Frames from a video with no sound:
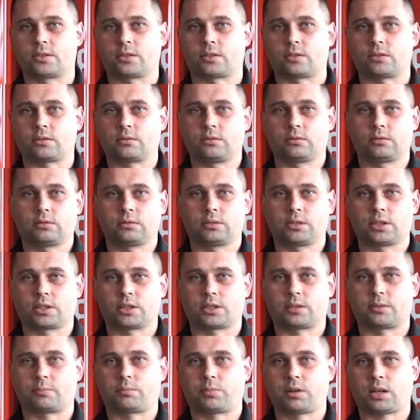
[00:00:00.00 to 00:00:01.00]
Co roku
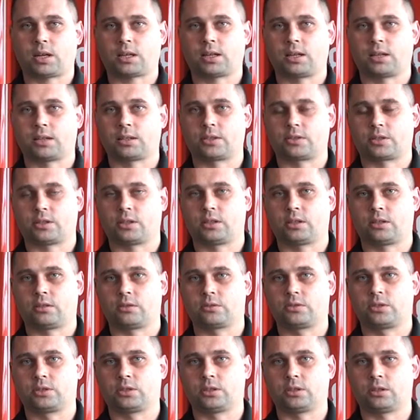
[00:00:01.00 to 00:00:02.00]
jest plaga, jeżeli
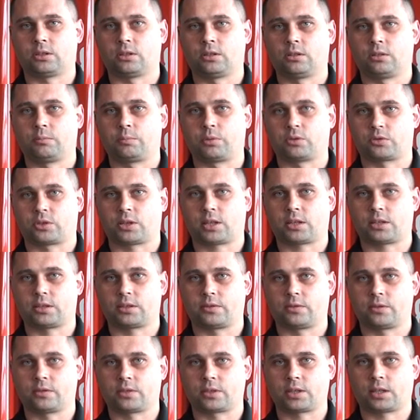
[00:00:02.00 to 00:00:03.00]
chodzi o pożary
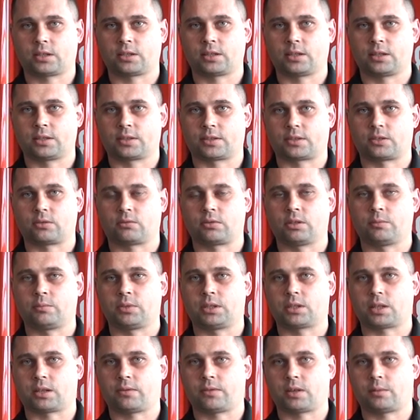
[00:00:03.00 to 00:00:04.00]
związane z
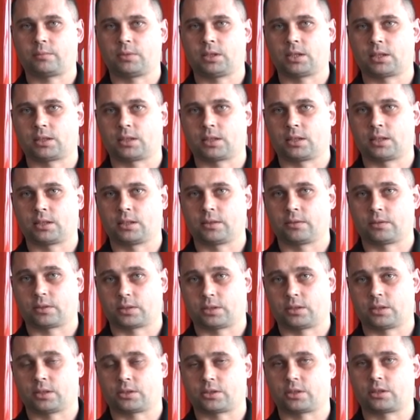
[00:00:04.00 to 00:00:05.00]
suchymi trawami na terenie
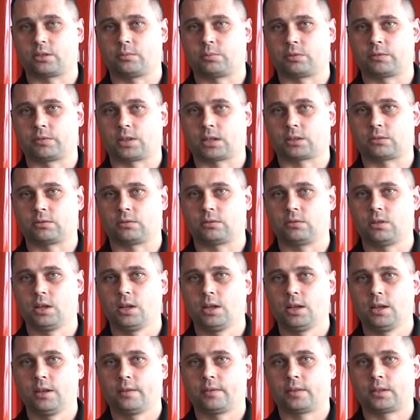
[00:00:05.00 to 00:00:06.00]
właśnie naszego powiatu
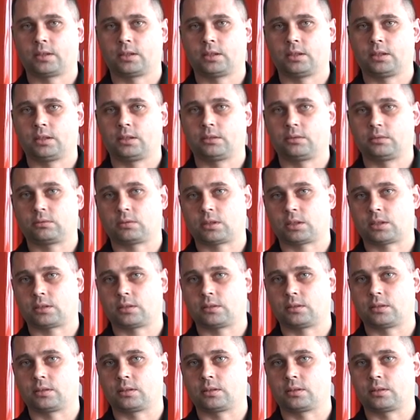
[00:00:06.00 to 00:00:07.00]
i
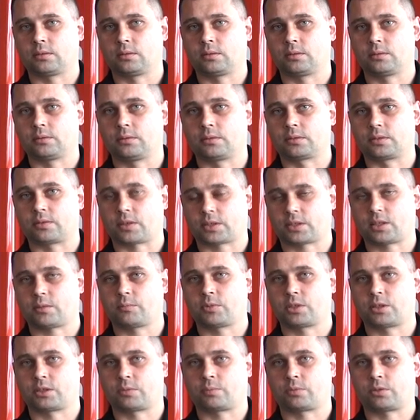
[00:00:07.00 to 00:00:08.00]
tutaj e,
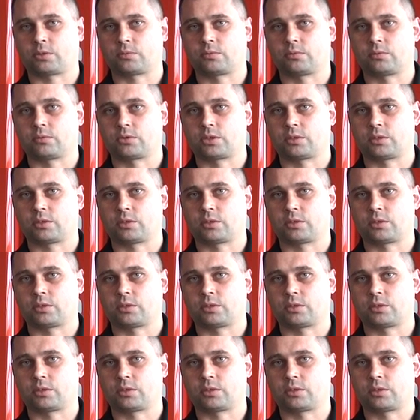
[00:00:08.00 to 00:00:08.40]
zwracamy się z prośbą,